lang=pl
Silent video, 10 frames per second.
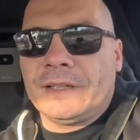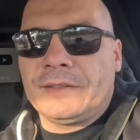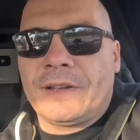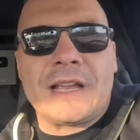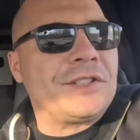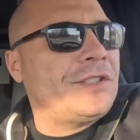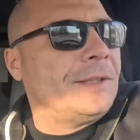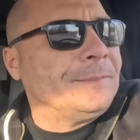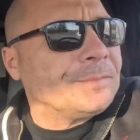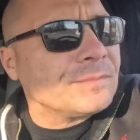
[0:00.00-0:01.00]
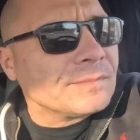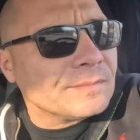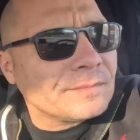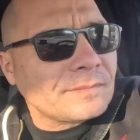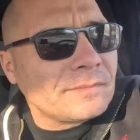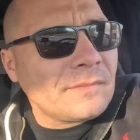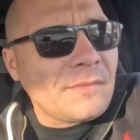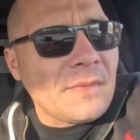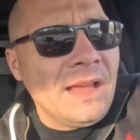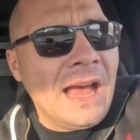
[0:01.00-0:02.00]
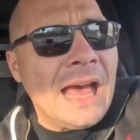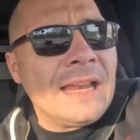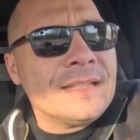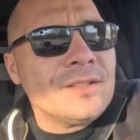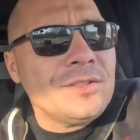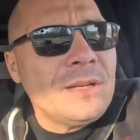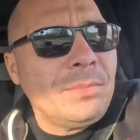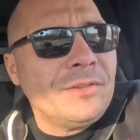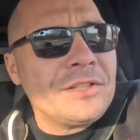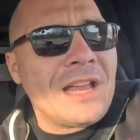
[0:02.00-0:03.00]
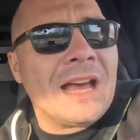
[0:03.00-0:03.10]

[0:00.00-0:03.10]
12. Ale co chciałem powiedzieć?